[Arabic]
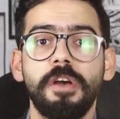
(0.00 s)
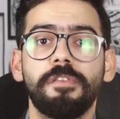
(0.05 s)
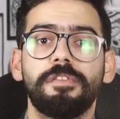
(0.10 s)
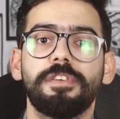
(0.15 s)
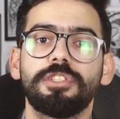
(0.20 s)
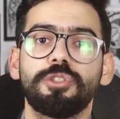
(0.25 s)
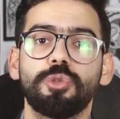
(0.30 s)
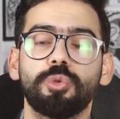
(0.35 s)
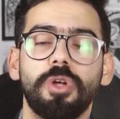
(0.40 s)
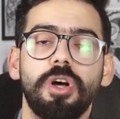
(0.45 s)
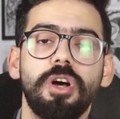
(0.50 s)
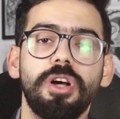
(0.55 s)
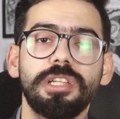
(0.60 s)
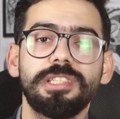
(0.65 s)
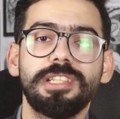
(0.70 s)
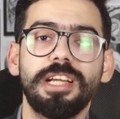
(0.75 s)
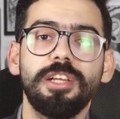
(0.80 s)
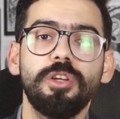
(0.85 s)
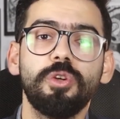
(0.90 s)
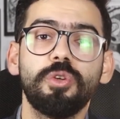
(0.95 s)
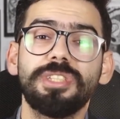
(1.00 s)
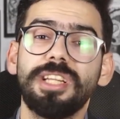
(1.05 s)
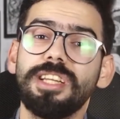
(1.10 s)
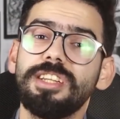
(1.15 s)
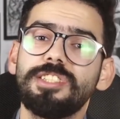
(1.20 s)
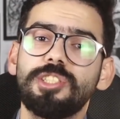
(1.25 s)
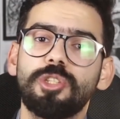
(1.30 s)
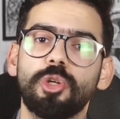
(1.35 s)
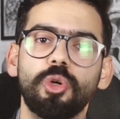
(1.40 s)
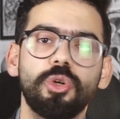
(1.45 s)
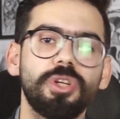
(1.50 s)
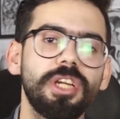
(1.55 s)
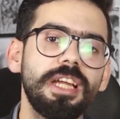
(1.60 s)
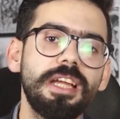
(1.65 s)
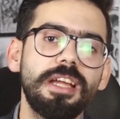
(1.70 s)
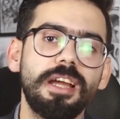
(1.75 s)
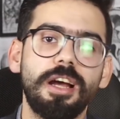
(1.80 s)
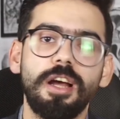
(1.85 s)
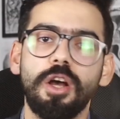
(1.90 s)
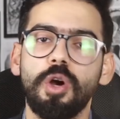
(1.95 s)
فالصداع زيه زي
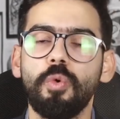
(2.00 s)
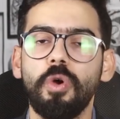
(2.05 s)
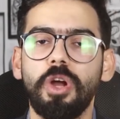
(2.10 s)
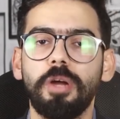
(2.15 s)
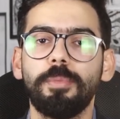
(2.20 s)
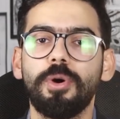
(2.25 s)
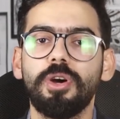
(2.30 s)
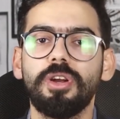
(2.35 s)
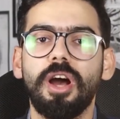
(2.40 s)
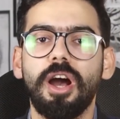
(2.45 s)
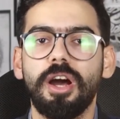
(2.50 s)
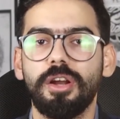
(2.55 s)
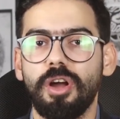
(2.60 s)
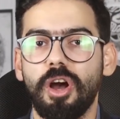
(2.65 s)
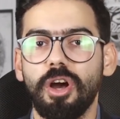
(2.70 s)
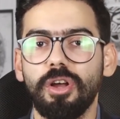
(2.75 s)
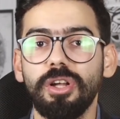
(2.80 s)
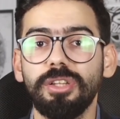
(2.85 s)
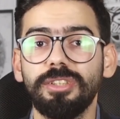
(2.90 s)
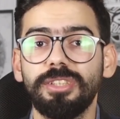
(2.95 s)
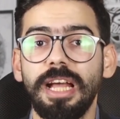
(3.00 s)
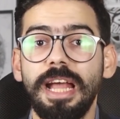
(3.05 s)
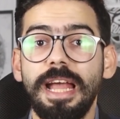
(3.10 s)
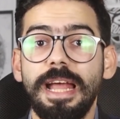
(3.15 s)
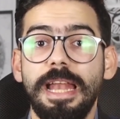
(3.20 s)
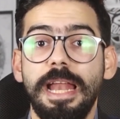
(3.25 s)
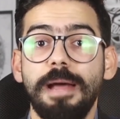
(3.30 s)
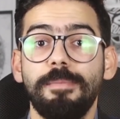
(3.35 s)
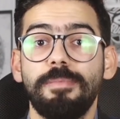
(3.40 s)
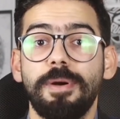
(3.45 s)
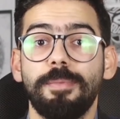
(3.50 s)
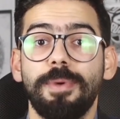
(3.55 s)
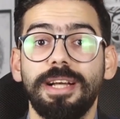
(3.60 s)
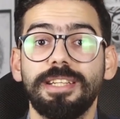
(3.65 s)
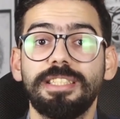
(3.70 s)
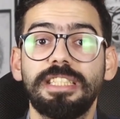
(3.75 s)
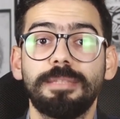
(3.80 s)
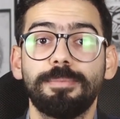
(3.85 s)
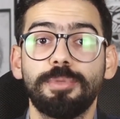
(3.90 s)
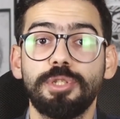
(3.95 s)
السخونية هو عبارة عن عرض لما
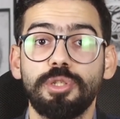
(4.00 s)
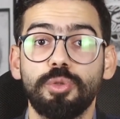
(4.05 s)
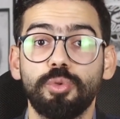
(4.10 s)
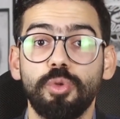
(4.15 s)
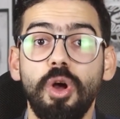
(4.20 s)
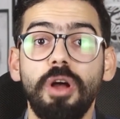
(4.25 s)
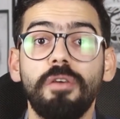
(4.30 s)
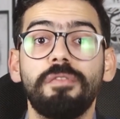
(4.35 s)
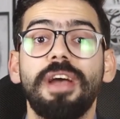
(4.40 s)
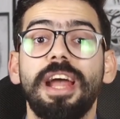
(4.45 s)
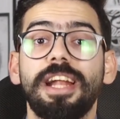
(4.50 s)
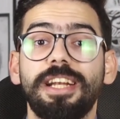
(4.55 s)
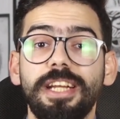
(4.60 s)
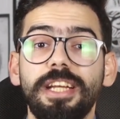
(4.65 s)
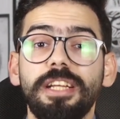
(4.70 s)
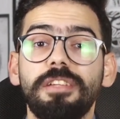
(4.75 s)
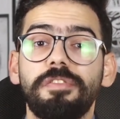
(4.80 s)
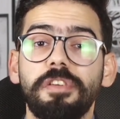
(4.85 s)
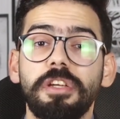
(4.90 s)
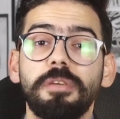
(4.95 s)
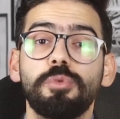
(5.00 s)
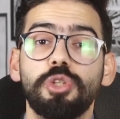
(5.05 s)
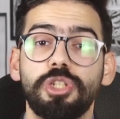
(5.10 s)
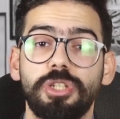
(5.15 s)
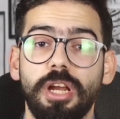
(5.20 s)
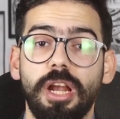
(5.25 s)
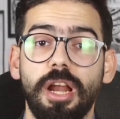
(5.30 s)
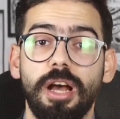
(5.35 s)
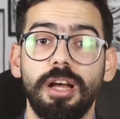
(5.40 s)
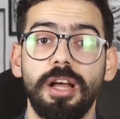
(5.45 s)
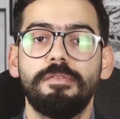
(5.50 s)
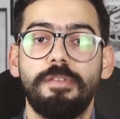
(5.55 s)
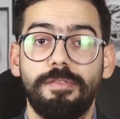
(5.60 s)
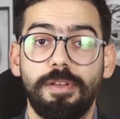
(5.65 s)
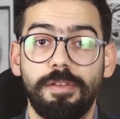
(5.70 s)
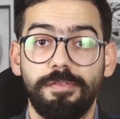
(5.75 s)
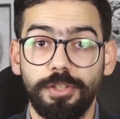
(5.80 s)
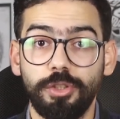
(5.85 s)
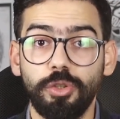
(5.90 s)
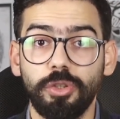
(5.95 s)
بحس بالصداع فأكيد في مشكلة
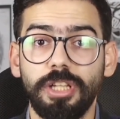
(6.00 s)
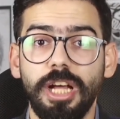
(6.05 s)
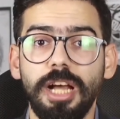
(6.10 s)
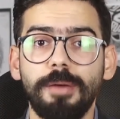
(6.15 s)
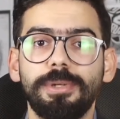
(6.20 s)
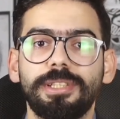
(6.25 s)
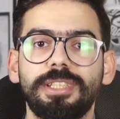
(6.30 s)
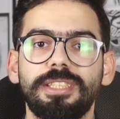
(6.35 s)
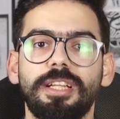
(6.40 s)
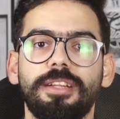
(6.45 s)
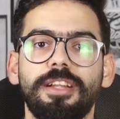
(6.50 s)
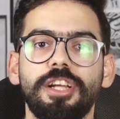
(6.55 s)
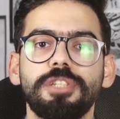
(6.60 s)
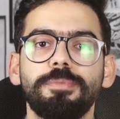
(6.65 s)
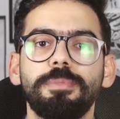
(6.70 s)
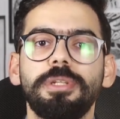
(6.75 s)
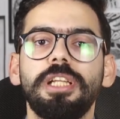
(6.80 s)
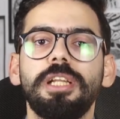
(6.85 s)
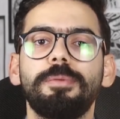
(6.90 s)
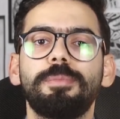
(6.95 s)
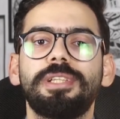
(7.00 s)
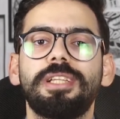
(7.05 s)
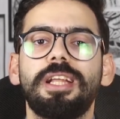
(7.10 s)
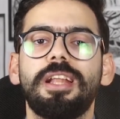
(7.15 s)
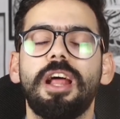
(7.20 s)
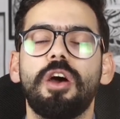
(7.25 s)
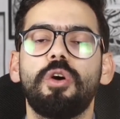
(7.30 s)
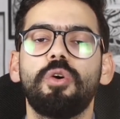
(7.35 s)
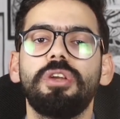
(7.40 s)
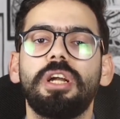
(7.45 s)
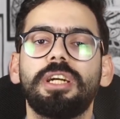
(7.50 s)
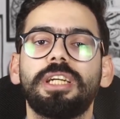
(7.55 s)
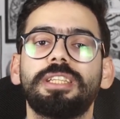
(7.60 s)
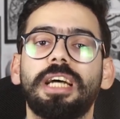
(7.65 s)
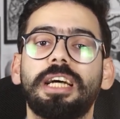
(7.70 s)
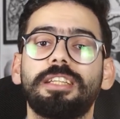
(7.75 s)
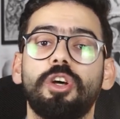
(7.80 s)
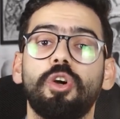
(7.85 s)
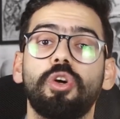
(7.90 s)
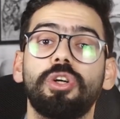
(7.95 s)
ففي الفيديو ده ما تستناش مني بإن أنا أقولك
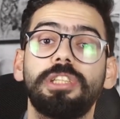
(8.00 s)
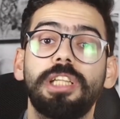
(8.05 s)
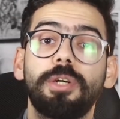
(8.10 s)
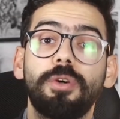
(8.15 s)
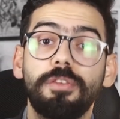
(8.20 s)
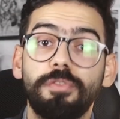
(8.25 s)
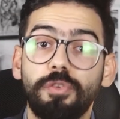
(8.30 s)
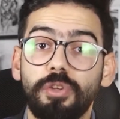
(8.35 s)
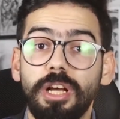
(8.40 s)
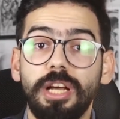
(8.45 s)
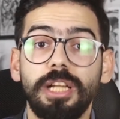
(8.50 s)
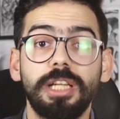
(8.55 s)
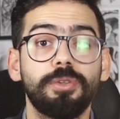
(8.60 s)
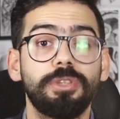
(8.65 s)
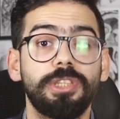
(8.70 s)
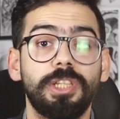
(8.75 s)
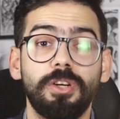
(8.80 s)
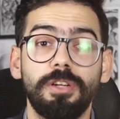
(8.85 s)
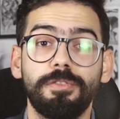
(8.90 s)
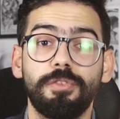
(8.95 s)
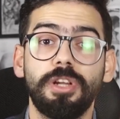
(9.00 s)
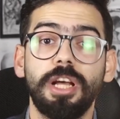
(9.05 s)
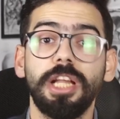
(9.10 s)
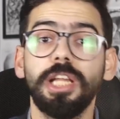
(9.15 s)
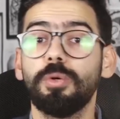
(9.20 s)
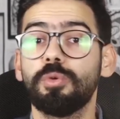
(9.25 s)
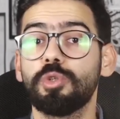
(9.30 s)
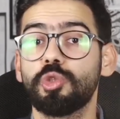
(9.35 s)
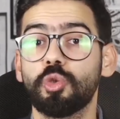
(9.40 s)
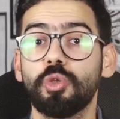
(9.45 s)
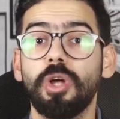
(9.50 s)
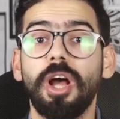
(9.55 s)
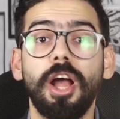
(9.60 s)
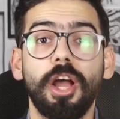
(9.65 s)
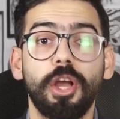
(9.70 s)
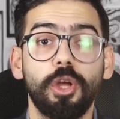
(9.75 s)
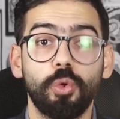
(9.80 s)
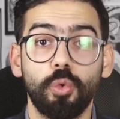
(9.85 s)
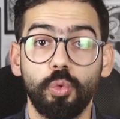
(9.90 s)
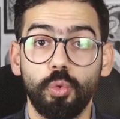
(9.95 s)
أنت هتاخد الدواء الفلاني والدواء الفلاني والصداع
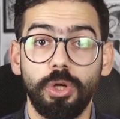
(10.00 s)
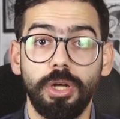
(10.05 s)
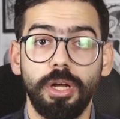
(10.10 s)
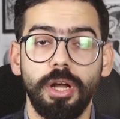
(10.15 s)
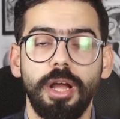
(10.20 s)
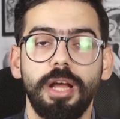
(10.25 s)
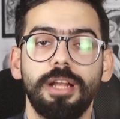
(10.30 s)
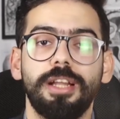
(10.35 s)
هيروح